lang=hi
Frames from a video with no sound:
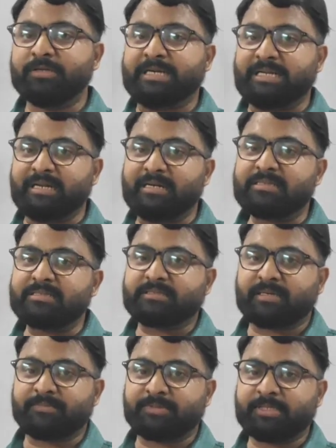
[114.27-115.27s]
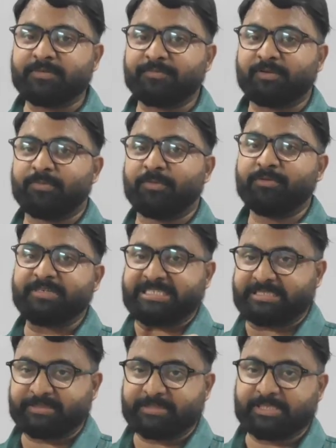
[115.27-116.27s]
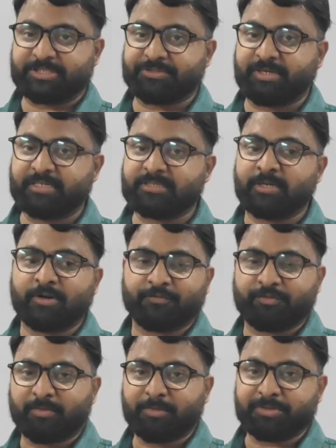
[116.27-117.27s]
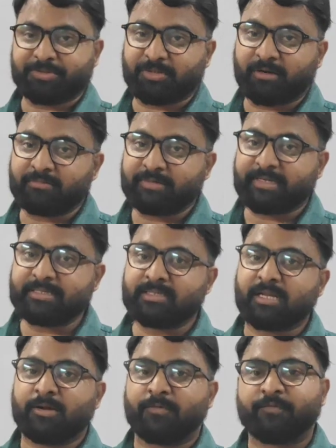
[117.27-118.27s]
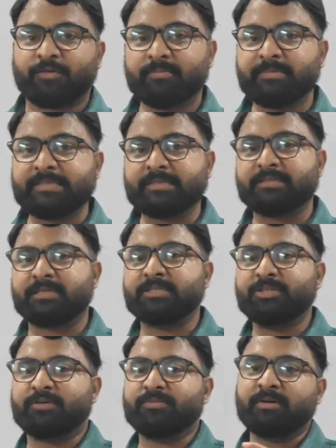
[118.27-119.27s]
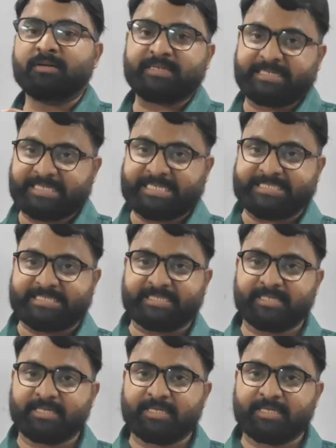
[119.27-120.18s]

लर्न समथिंग फ्रॉम योर स्ट्रेंथ फ्रॉम द सराउंडिंग्स फ्रॉम इन द जर्नी ऑफ द टीचिंग